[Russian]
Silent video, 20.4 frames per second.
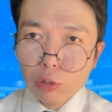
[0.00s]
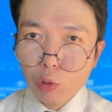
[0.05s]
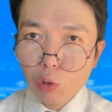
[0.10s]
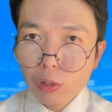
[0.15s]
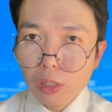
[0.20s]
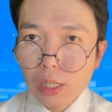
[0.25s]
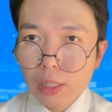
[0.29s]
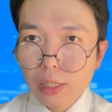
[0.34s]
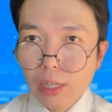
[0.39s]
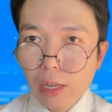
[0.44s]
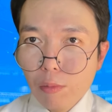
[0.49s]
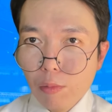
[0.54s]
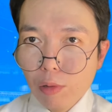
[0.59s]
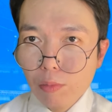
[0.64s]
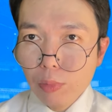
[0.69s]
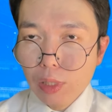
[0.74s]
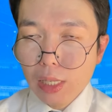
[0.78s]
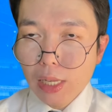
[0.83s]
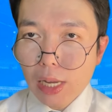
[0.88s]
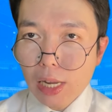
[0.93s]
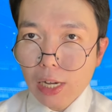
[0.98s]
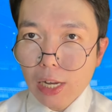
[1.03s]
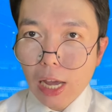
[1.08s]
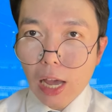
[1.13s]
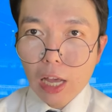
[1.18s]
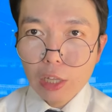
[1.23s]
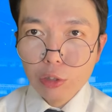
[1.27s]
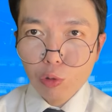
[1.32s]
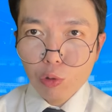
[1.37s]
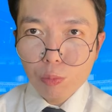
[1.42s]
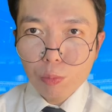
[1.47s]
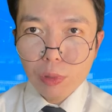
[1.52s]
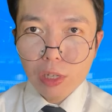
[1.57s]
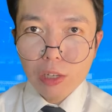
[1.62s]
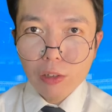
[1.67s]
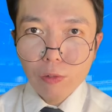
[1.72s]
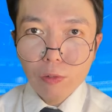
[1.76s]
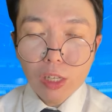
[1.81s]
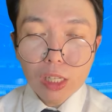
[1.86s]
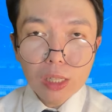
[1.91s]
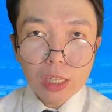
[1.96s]
но на самом деле оно
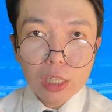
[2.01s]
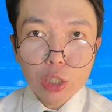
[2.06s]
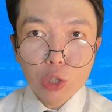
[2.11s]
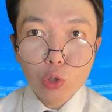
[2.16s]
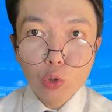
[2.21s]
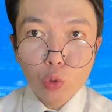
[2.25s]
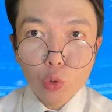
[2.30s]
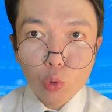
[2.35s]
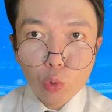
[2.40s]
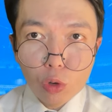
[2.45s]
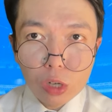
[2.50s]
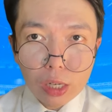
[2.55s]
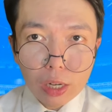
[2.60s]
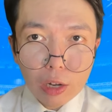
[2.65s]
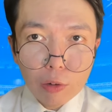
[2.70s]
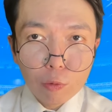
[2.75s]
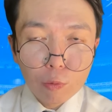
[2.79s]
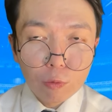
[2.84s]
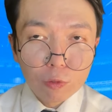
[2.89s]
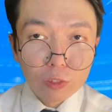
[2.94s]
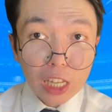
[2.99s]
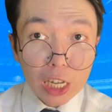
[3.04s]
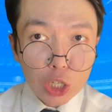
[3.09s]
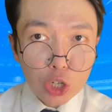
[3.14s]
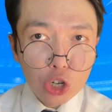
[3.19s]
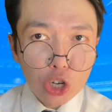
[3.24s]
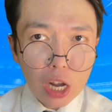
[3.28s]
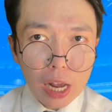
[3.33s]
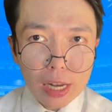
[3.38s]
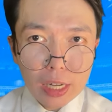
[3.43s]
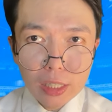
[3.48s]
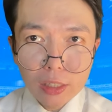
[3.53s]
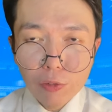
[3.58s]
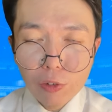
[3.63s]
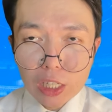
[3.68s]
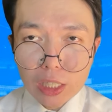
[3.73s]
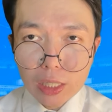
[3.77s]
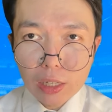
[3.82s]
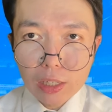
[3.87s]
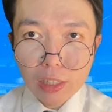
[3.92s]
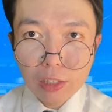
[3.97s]
появилось только в начале
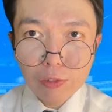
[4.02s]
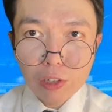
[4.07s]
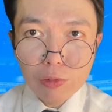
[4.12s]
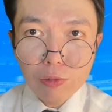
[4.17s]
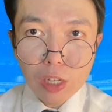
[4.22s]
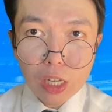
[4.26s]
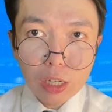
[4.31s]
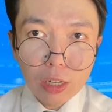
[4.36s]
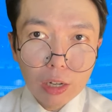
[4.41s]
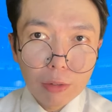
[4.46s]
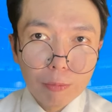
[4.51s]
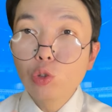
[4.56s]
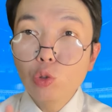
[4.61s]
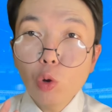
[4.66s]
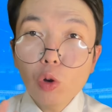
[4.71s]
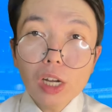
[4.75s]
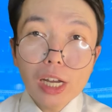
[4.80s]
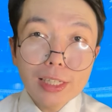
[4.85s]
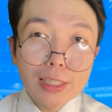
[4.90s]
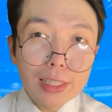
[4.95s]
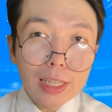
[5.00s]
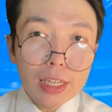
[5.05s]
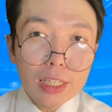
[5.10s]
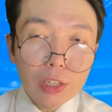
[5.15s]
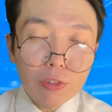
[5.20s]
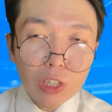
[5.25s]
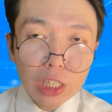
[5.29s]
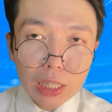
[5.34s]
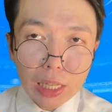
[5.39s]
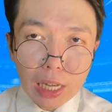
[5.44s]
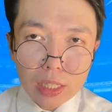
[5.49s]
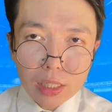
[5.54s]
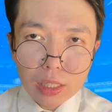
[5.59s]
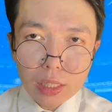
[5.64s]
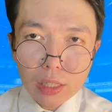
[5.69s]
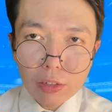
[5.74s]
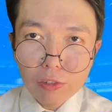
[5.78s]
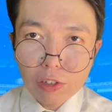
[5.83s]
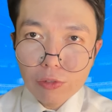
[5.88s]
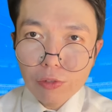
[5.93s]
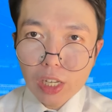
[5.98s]
20 века. До конца 19
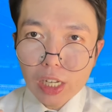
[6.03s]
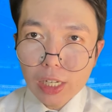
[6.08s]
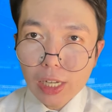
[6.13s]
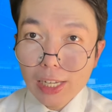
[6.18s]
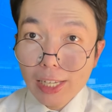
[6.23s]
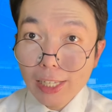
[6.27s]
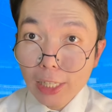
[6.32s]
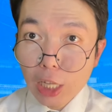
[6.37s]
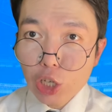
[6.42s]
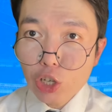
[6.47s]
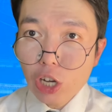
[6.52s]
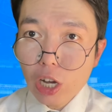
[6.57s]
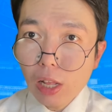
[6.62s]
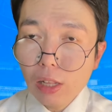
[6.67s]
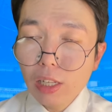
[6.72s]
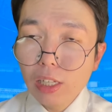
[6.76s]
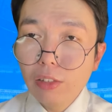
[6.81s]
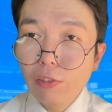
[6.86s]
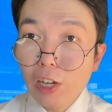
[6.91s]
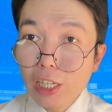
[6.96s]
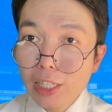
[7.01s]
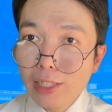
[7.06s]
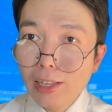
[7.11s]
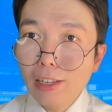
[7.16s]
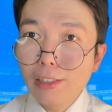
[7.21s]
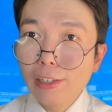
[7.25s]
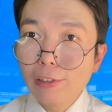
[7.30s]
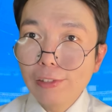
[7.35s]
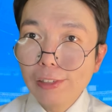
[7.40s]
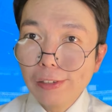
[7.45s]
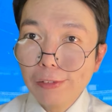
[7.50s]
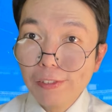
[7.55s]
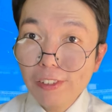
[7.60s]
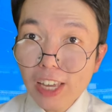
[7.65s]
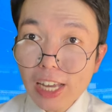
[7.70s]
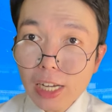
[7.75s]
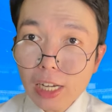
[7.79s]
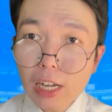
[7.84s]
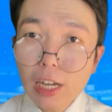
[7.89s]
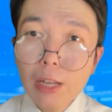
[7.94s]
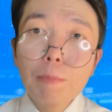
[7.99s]
века и начала 20
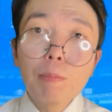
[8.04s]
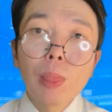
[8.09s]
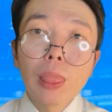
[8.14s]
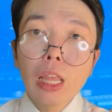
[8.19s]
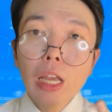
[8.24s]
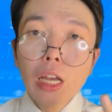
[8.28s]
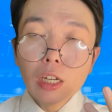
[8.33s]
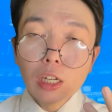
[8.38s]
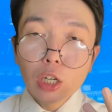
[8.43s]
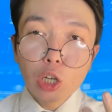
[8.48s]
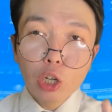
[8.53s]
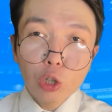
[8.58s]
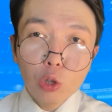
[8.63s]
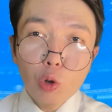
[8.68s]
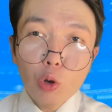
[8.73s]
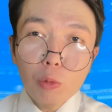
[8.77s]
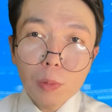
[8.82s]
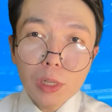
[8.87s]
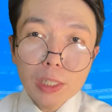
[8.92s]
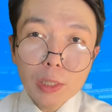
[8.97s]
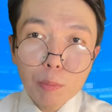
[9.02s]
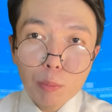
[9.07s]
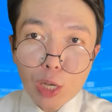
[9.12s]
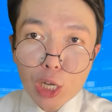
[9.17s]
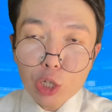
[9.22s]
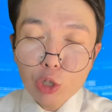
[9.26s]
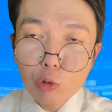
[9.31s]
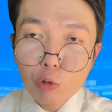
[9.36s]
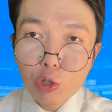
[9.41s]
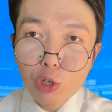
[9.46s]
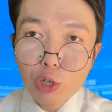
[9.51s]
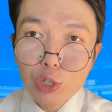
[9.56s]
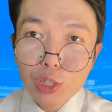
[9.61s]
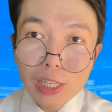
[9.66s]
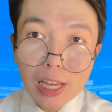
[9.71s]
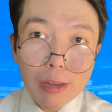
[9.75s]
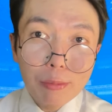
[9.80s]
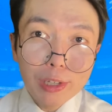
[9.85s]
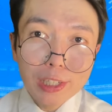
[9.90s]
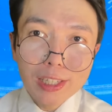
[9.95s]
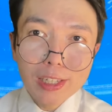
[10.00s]
века Хлопать между
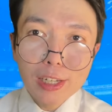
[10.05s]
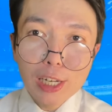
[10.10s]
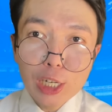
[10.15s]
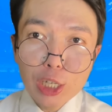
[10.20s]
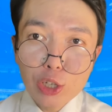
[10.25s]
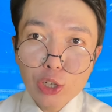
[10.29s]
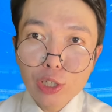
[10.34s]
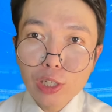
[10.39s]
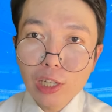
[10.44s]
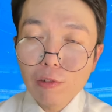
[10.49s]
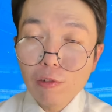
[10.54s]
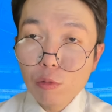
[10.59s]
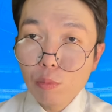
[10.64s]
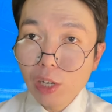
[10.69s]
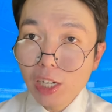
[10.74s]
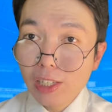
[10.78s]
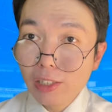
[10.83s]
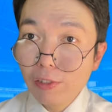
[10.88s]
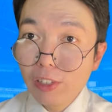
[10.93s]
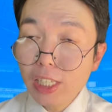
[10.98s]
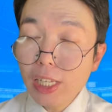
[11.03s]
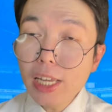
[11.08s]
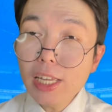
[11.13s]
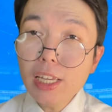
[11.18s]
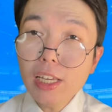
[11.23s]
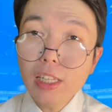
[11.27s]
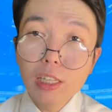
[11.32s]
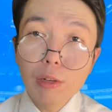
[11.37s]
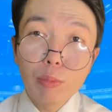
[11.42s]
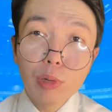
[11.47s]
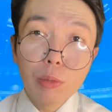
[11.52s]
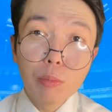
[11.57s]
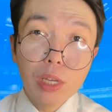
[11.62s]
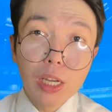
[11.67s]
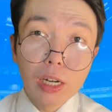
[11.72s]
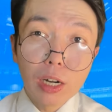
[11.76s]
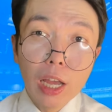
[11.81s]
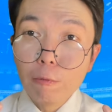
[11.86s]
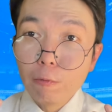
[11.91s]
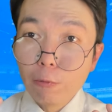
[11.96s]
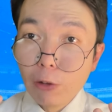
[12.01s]
частями циклического произведения,
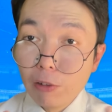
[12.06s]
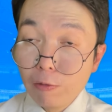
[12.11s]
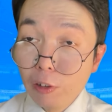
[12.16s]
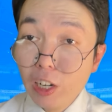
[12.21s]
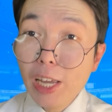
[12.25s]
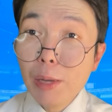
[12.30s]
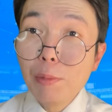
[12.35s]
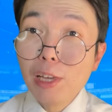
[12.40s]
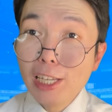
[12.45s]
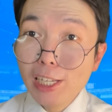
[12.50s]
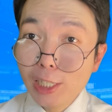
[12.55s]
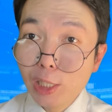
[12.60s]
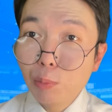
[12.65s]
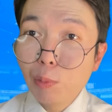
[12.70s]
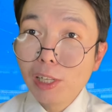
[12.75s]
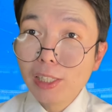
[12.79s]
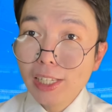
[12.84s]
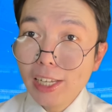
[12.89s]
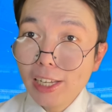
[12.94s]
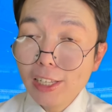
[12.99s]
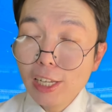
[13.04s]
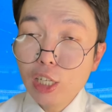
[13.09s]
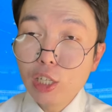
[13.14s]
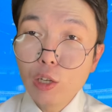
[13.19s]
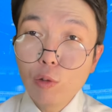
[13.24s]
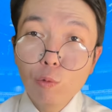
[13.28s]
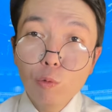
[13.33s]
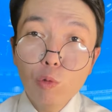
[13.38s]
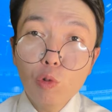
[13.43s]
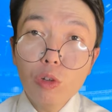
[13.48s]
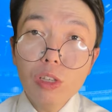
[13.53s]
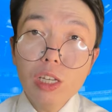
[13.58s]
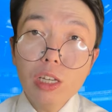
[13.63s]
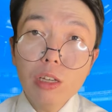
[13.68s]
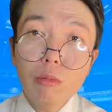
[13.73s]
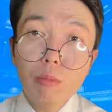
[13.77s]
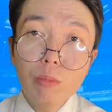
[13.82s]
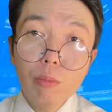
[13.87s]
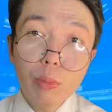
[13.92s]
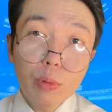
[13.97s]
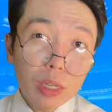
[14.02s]
например, во время исполнения симфонии,
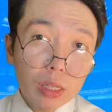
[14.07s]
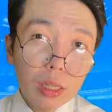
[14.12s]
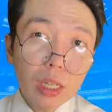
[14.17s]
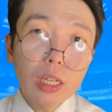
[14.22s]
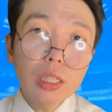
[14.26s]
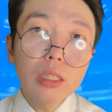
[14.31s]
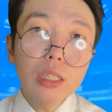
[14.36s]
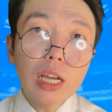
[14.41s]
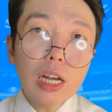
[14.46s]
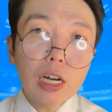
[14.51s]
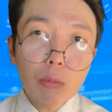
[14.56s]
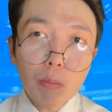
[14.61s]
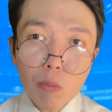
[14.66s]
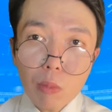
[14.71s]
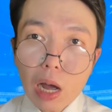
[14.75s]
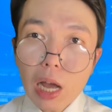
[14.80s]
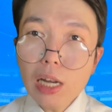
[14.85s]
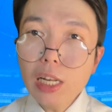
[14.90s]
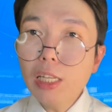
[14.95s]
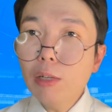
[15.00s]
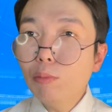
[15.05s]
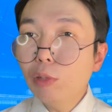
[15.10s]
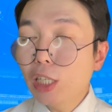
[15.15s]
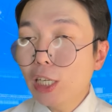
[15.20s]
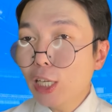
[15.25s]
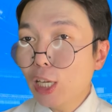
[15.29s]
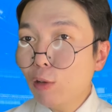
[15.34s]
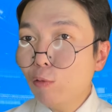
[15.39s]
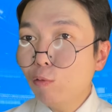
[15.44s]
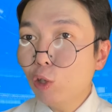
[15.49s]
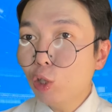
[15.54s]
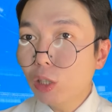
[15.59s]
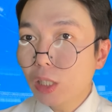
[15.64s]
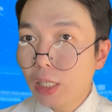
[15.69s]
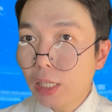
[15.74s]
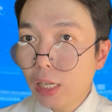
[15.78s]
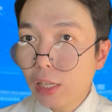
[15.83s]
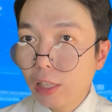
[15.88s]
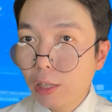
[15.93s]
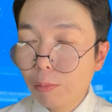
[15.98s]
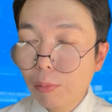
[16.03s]
было нормальным таким вот
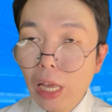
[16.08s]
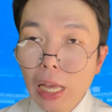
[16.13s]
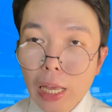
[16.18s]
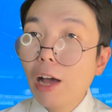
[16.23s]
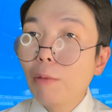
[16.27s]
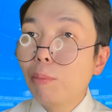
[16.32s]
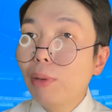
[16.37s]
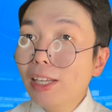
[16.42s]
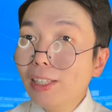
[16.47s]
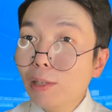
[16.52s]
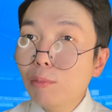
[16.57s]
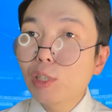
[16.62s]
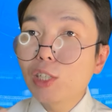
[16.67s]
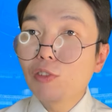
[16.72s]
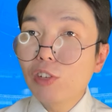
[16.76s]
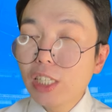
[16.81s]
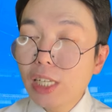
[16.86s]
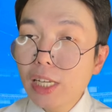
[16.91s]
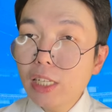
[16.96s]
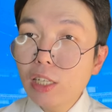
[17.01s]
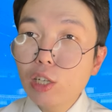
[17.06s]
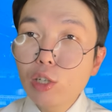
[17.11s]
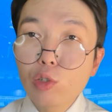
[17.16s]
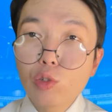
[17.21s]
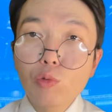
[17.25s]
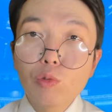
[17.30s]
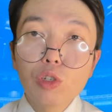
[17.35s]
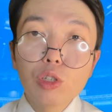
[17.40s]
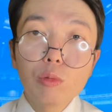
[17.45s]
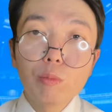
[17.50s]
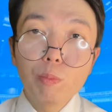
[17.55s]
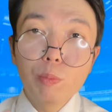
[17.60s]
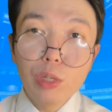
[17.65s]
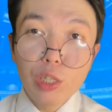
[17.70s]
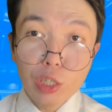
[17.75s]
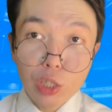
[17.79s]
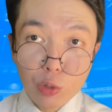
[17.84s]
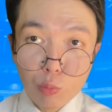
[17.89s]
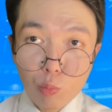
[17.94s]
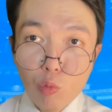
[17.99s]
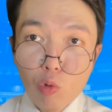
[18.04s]
делом. Об этом свидетельствует
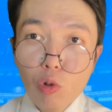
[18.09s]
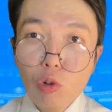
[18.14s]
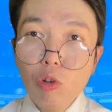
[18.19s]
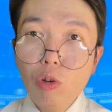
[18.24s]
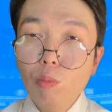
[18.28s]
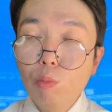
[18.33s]
письмо